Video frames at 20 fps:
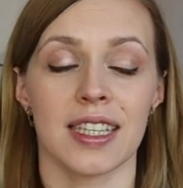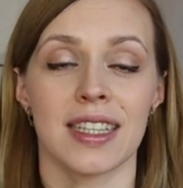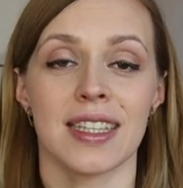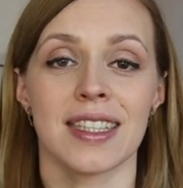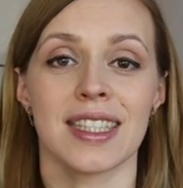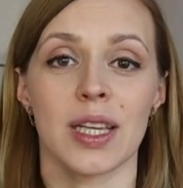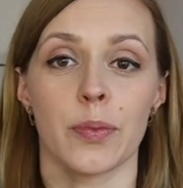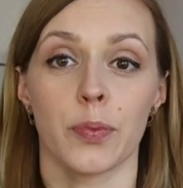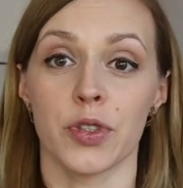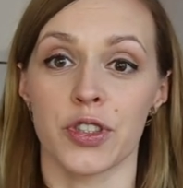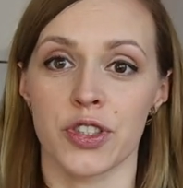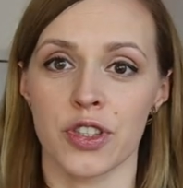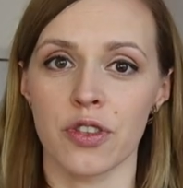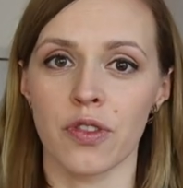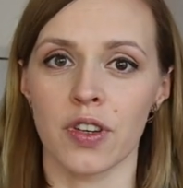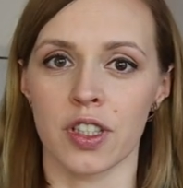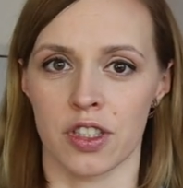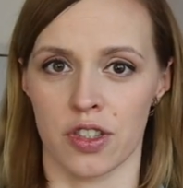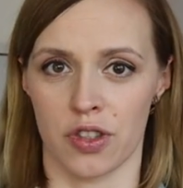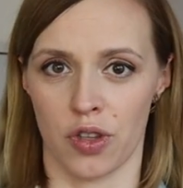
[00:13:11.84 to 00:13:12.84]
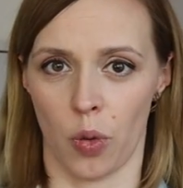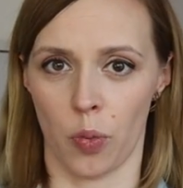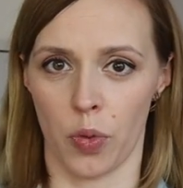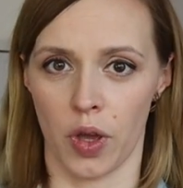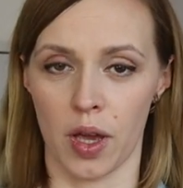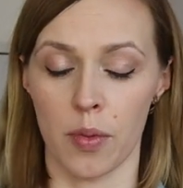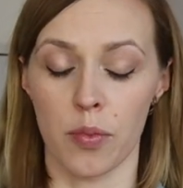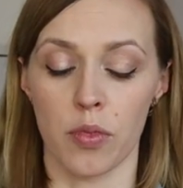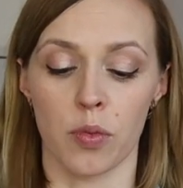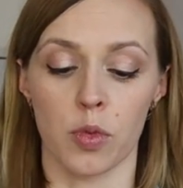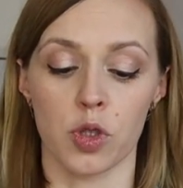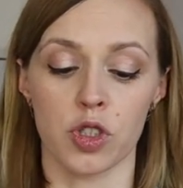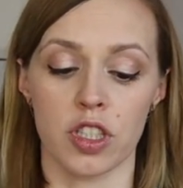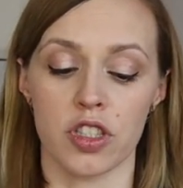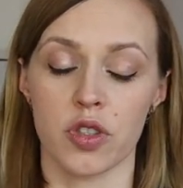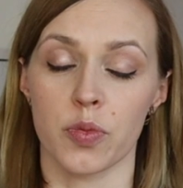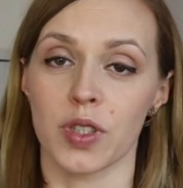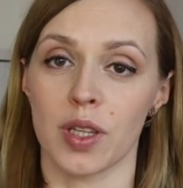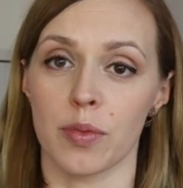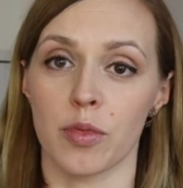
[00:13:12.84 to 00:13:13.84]
e, zapisywać sobie, bo
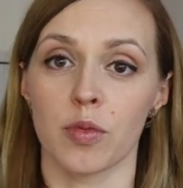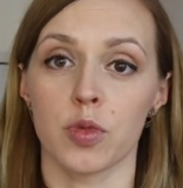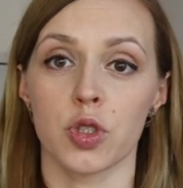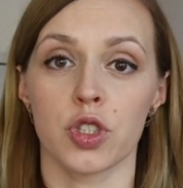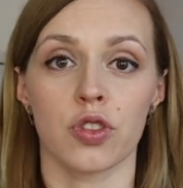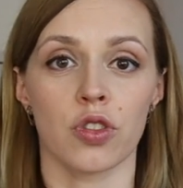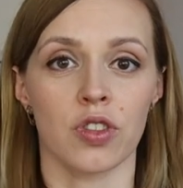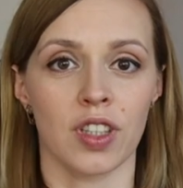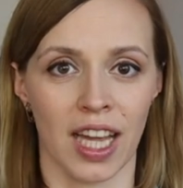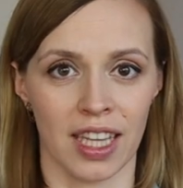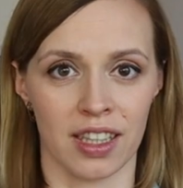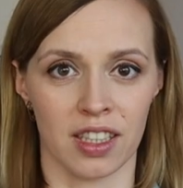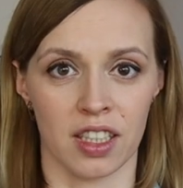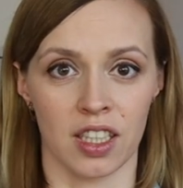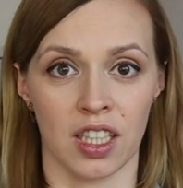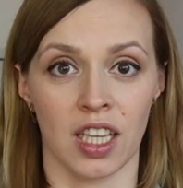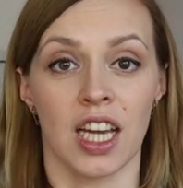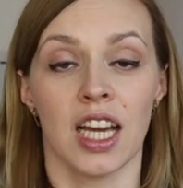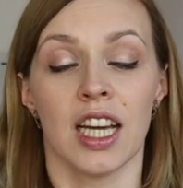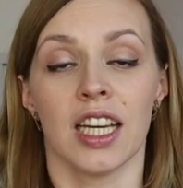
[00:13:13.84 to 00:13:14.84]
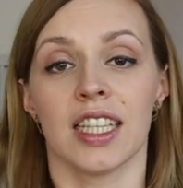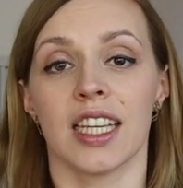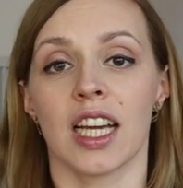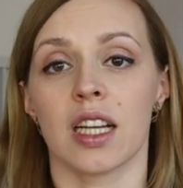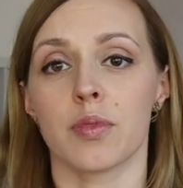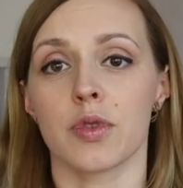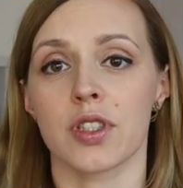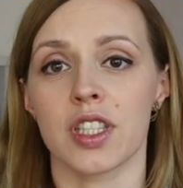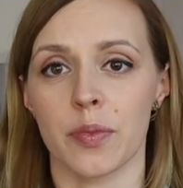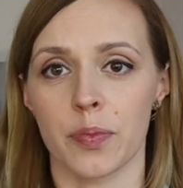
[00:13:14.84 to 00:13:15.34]
można sobie tam robić notatki i albo